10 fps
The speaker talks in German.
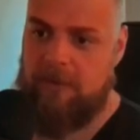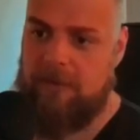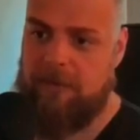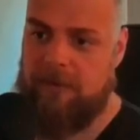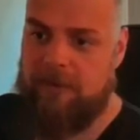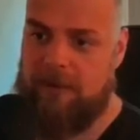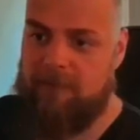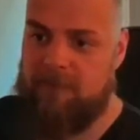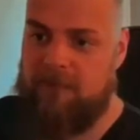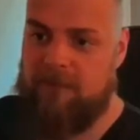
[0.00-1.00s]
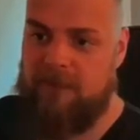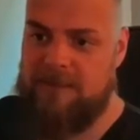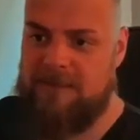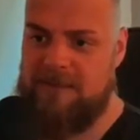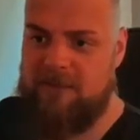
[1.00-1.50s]
Ihr habt beim
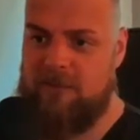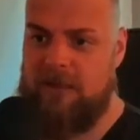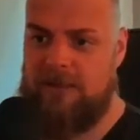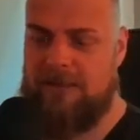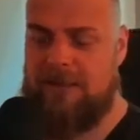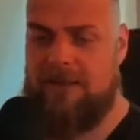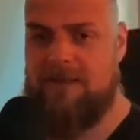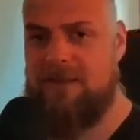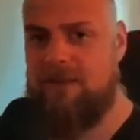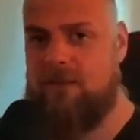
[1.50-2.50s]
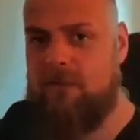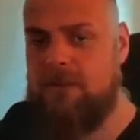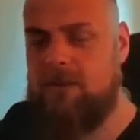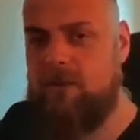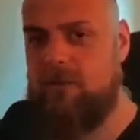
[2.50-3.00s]
ganz, ganz normalen Cast hier vorne
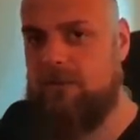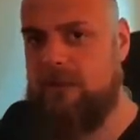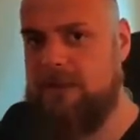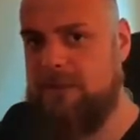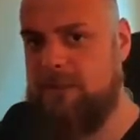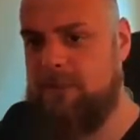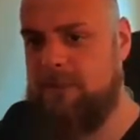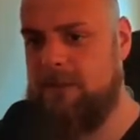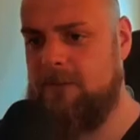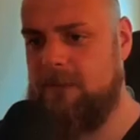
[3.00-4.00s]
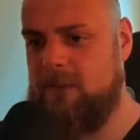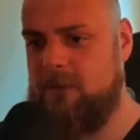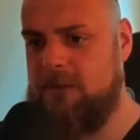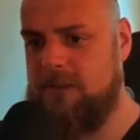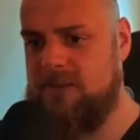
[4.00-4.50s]
die grüne Fläche. Ja, und dann
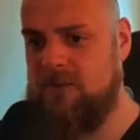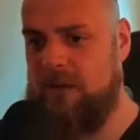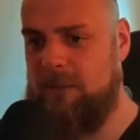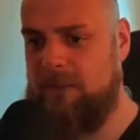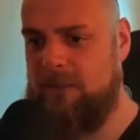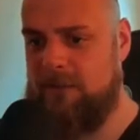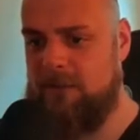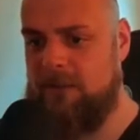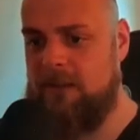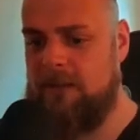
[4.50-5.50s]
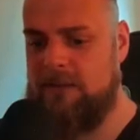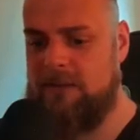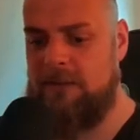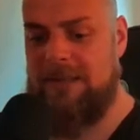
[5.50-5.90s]
könntet ihr das so ablegen. Ja?